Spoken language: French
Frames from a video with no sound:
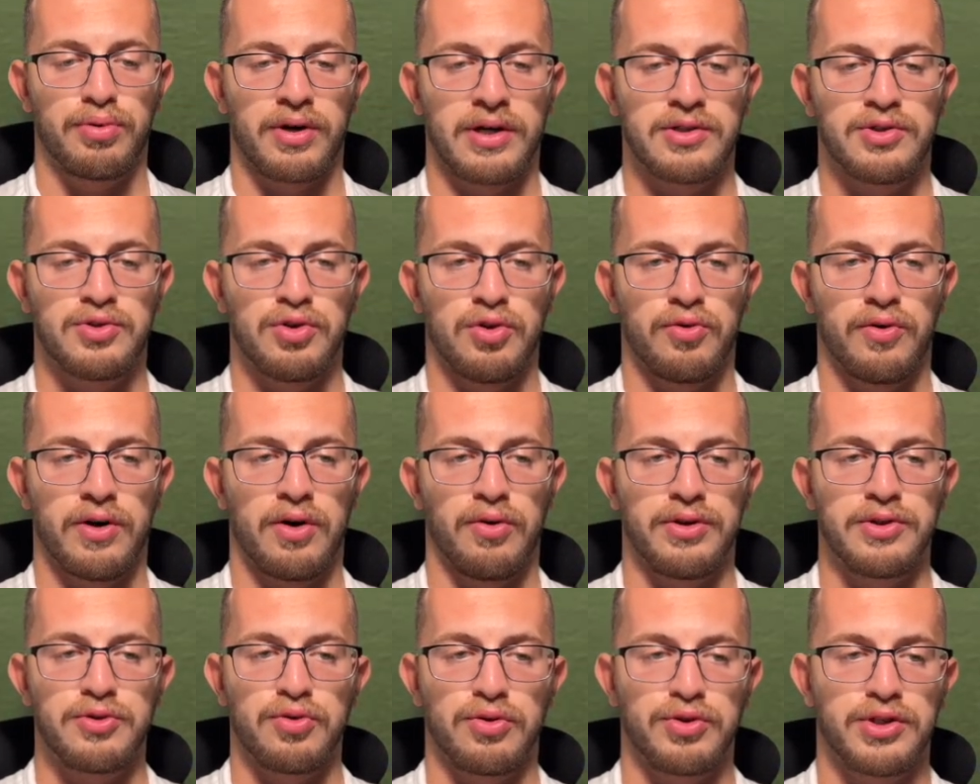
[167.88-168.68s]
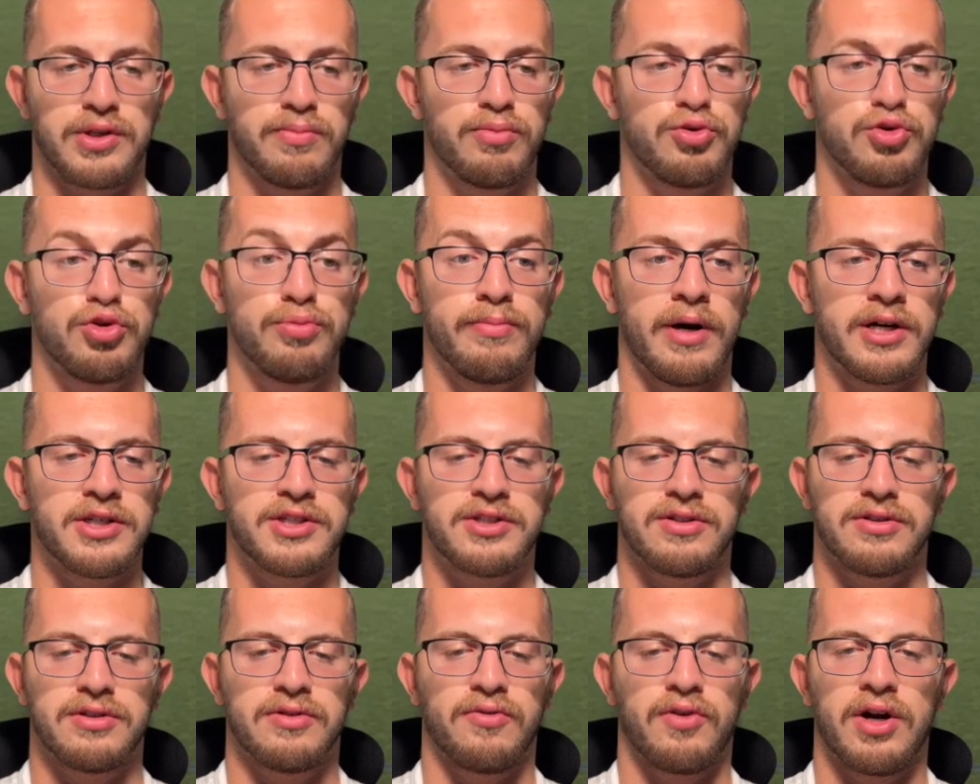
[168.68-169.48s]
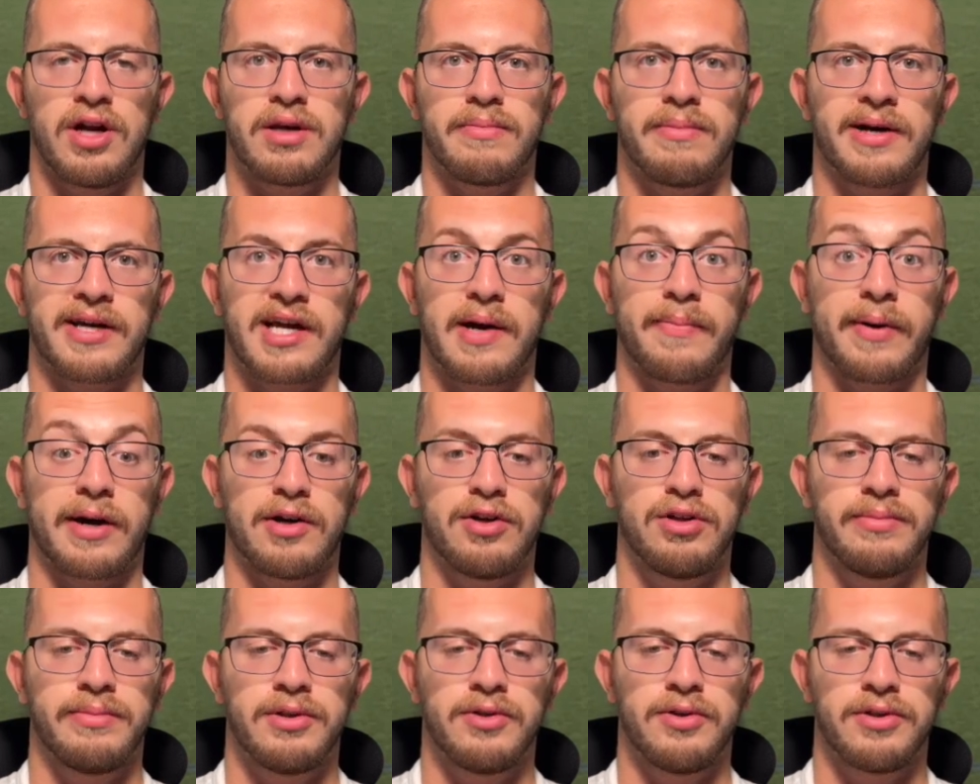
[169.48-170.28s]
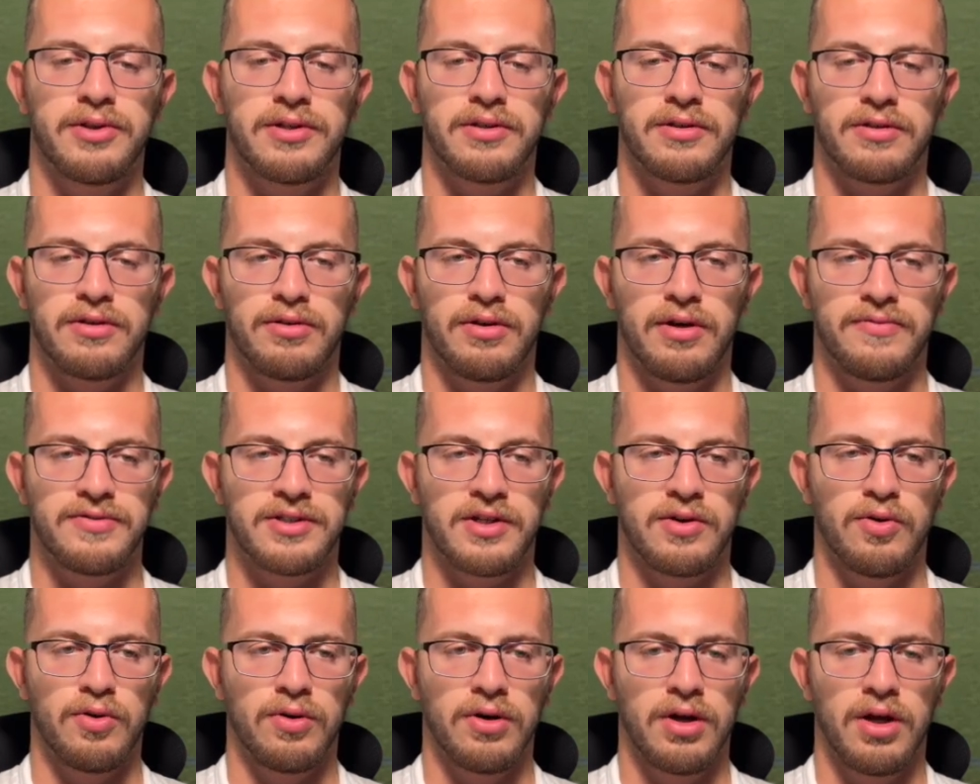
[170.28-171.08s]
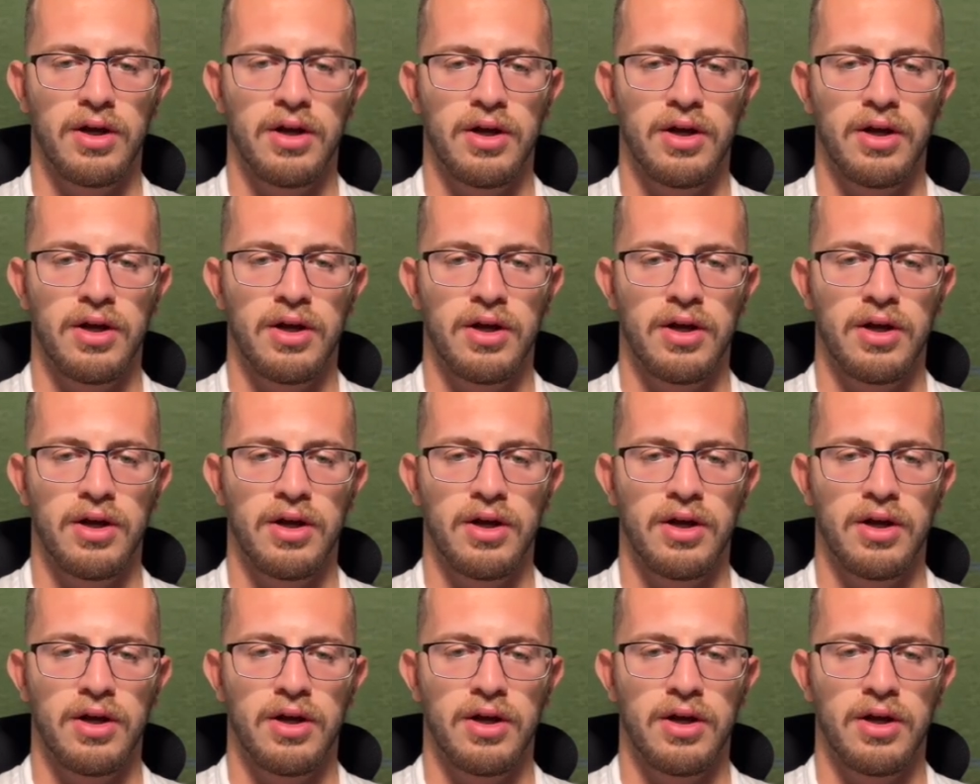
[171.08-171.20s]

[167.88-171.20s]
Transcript: être sûr, voilà, on est sur le début du match, euh, voilà, il marque après une minute, le FC Lyon.